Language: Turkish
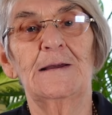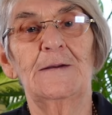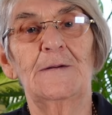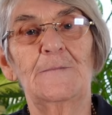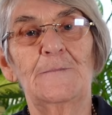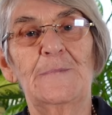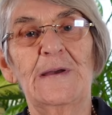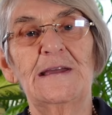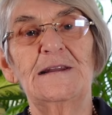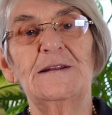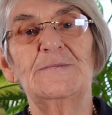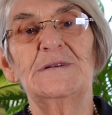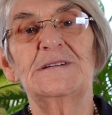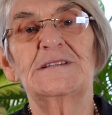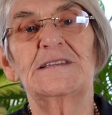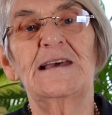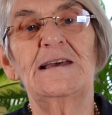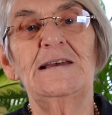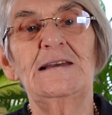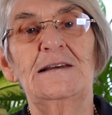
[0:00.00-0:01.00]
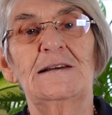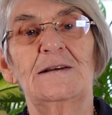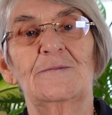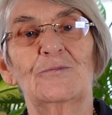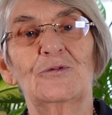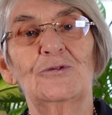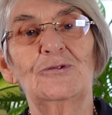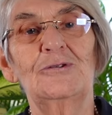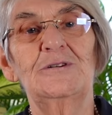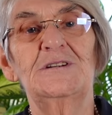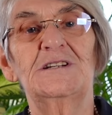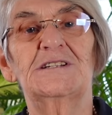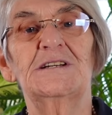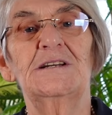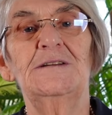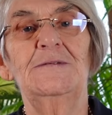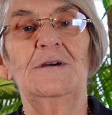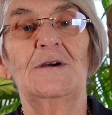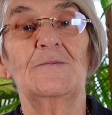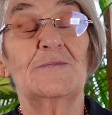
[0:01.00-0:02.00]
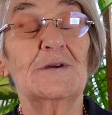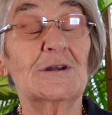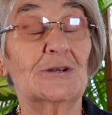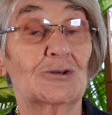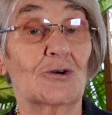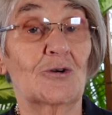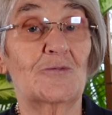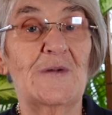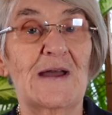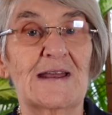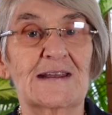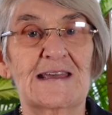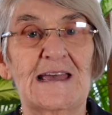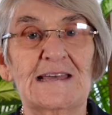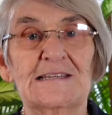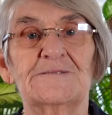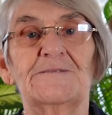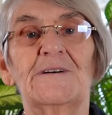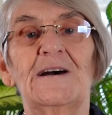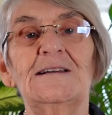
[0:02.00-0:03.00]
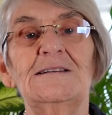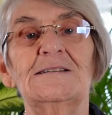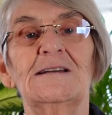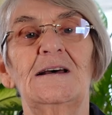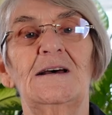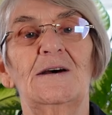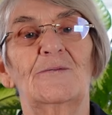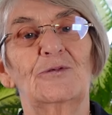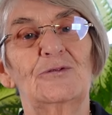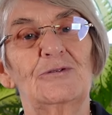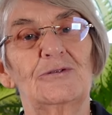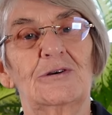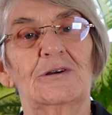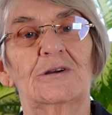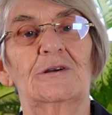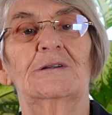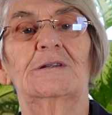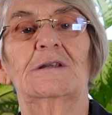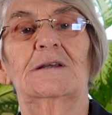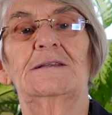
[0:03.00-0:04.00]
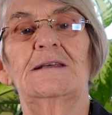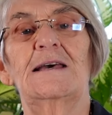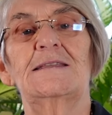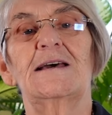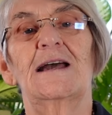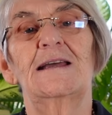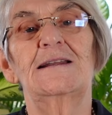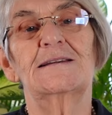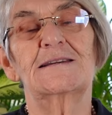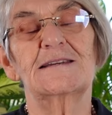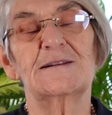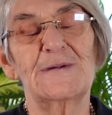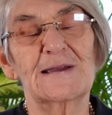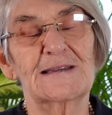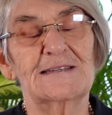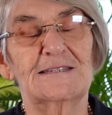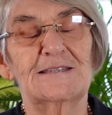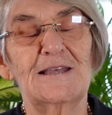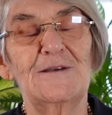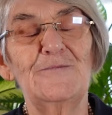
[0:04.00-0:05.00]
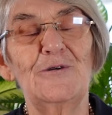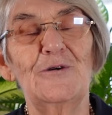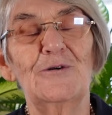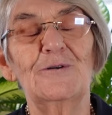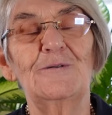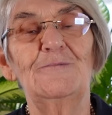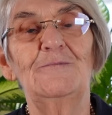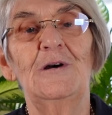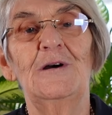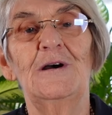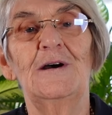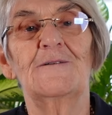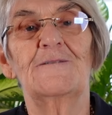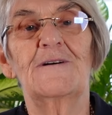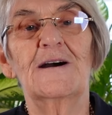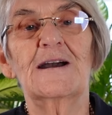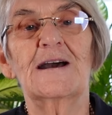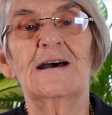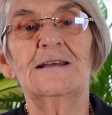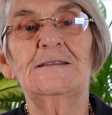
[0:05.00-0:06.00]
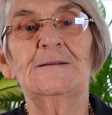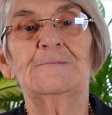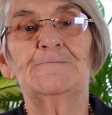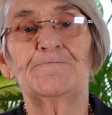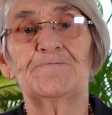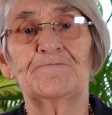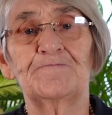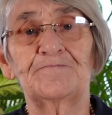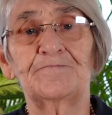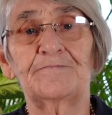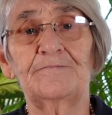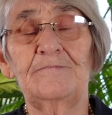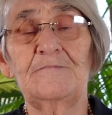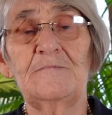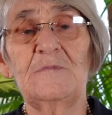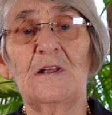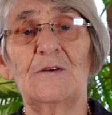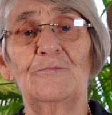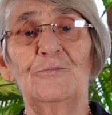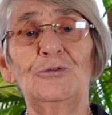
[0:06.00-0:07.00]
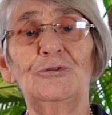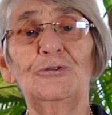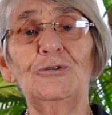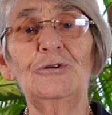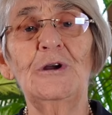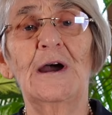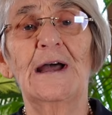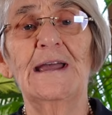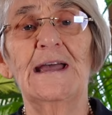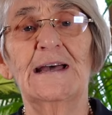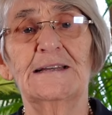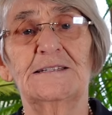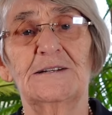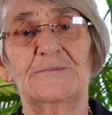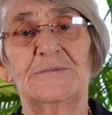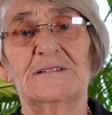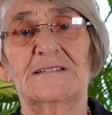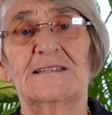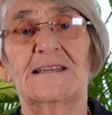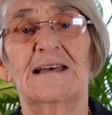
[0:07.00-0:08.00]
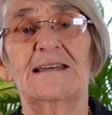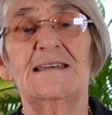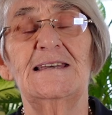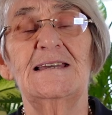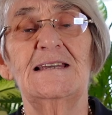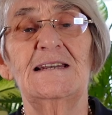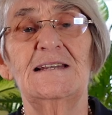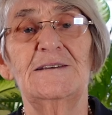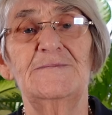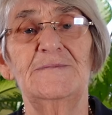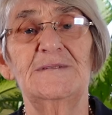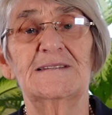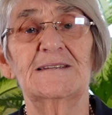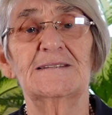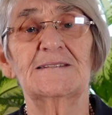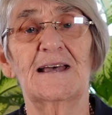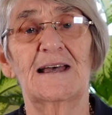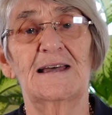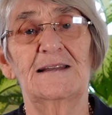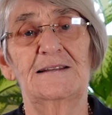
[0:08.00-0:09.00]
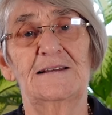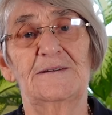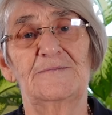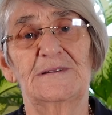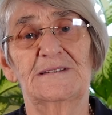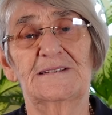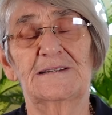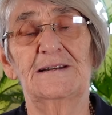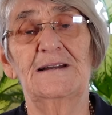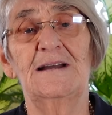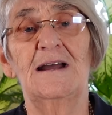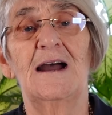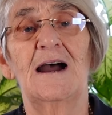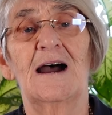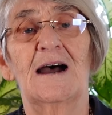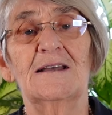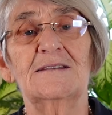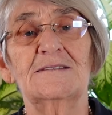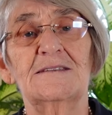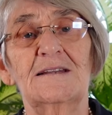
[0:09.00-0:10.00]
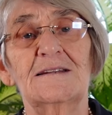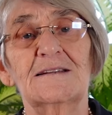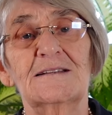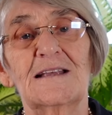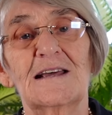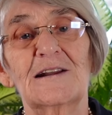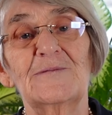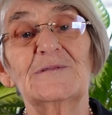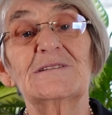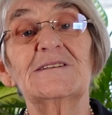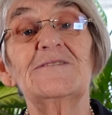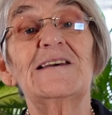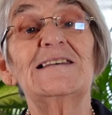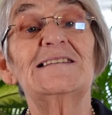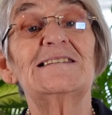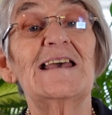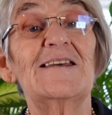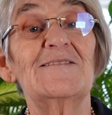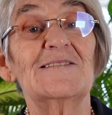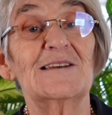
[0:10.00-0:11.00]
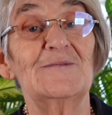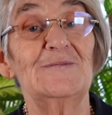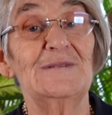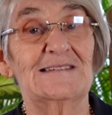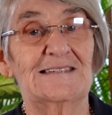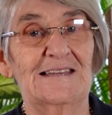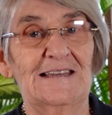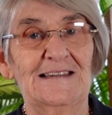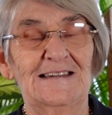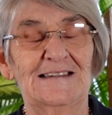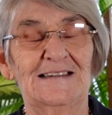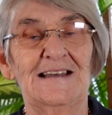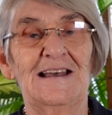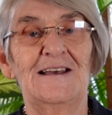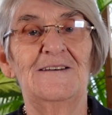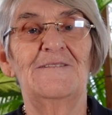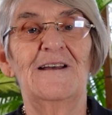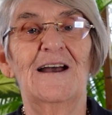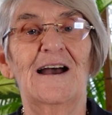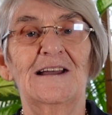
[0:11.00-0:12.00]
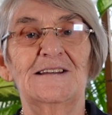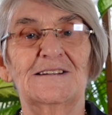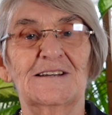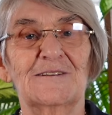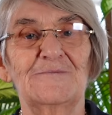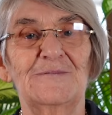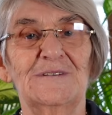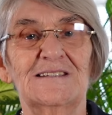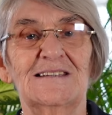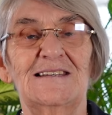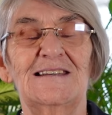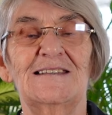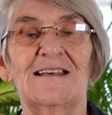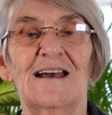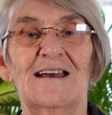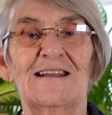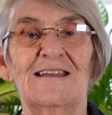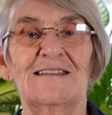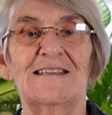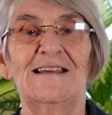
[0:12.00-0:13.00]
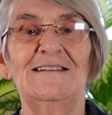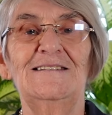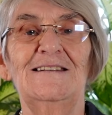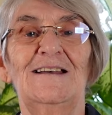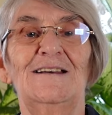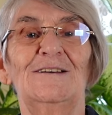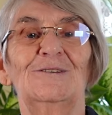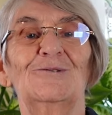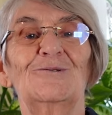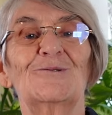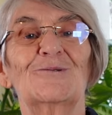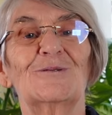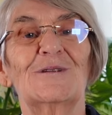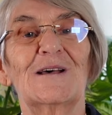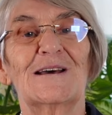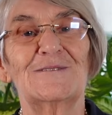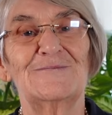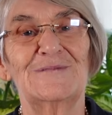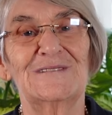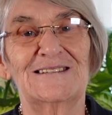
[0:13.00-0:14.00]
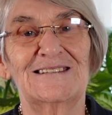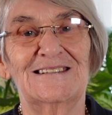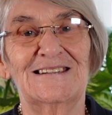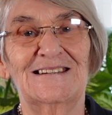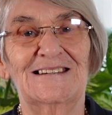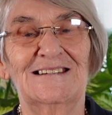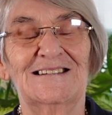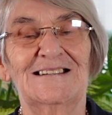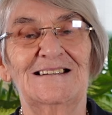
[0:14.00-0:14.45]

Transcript: beynimizde bunun için birçok merkez var. Bunu detaylı girmek istemiyorum. Fakat bütün hayatımızda iyiliğimizi, sağlığımızı, hastalıklarımızı ve sevgimizi ve aşkımızı idare eden duygularımızdır.